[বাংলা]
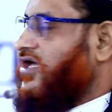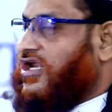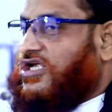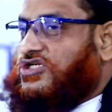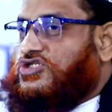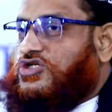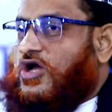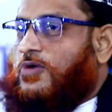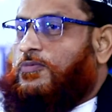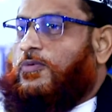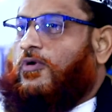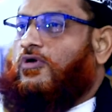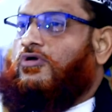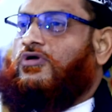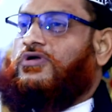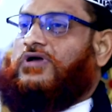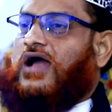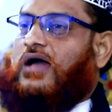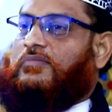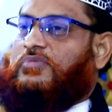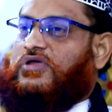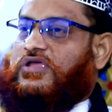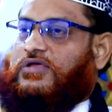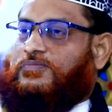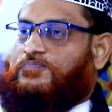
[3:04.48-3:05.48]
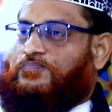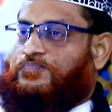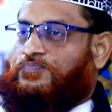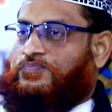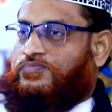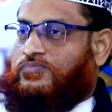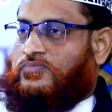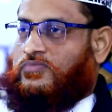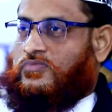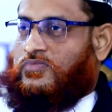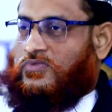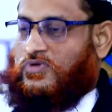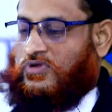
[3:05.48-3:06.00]
এরা সফল কামী
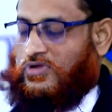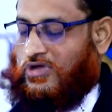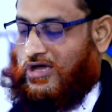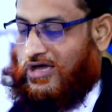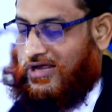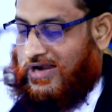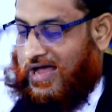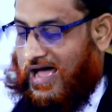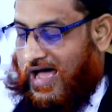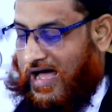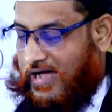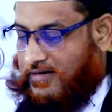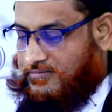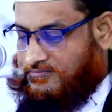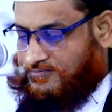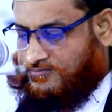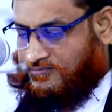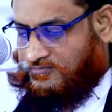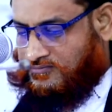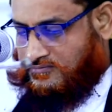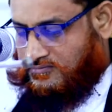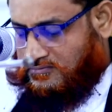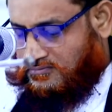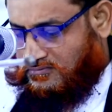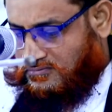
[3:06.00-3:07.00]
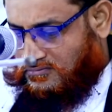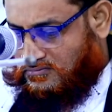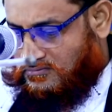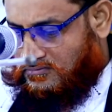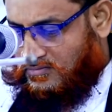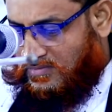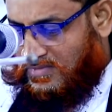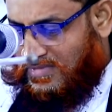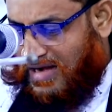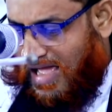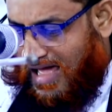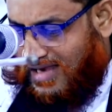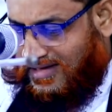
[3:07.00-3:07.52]
এরা
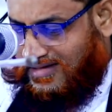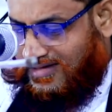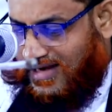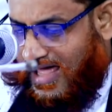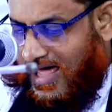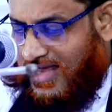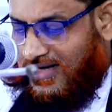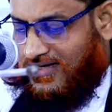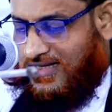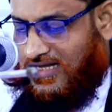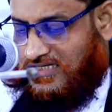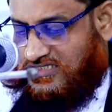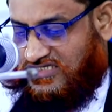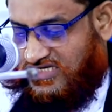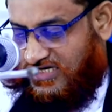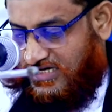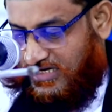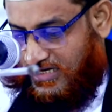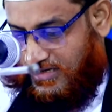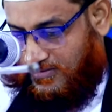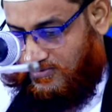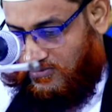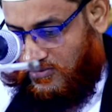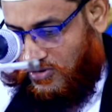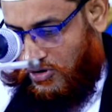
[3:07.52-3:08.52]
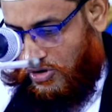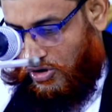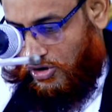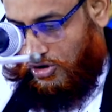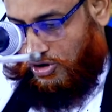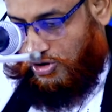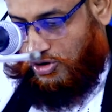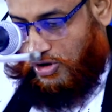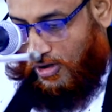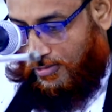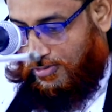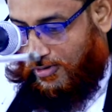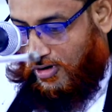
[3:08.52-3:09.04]
আল্লাহর কাছে
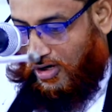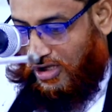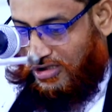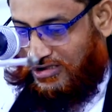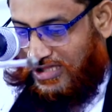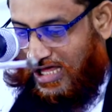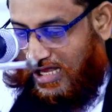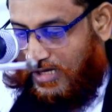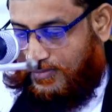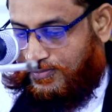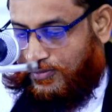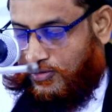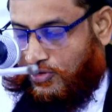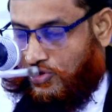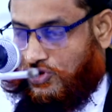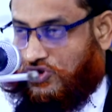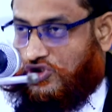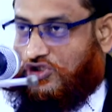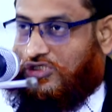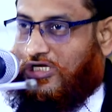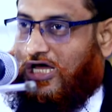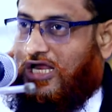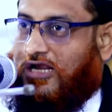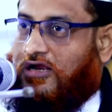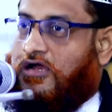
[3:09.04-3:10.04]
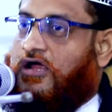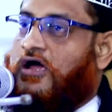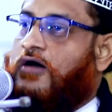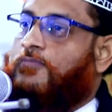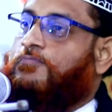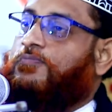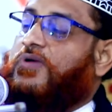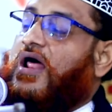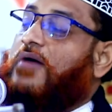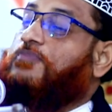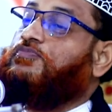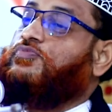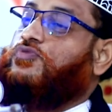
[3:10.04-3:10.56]
সফলতার পুরস্কার
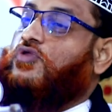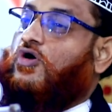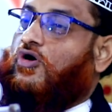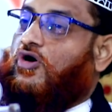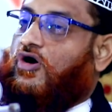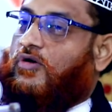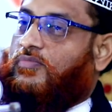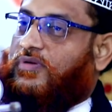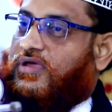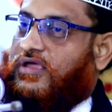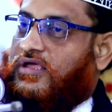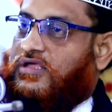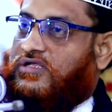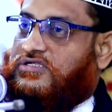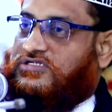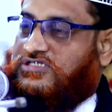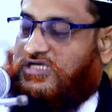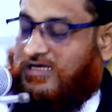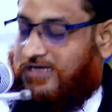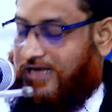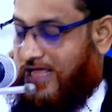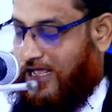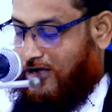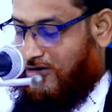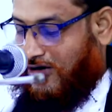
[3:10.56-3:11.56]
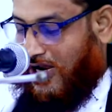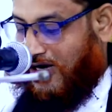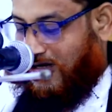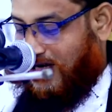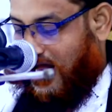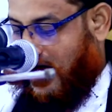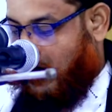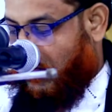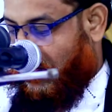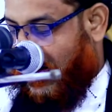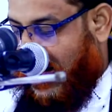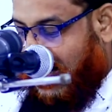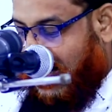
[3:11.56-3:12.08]
প্রাপ্ত হবে চিল্লাই করে আল্লাহ